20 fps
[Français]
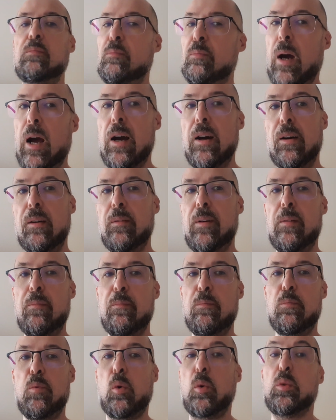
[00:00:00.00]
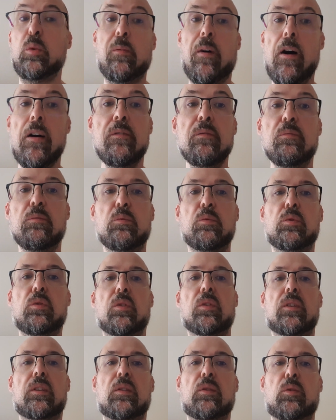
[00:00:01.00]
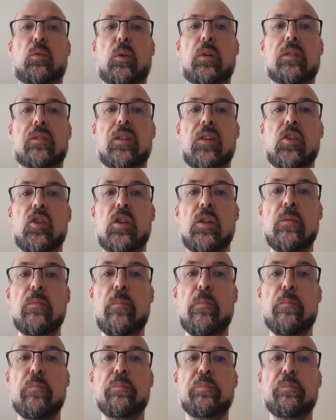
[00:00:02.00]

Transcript: bah, pour demain, vous saurez de quoi il s'agit.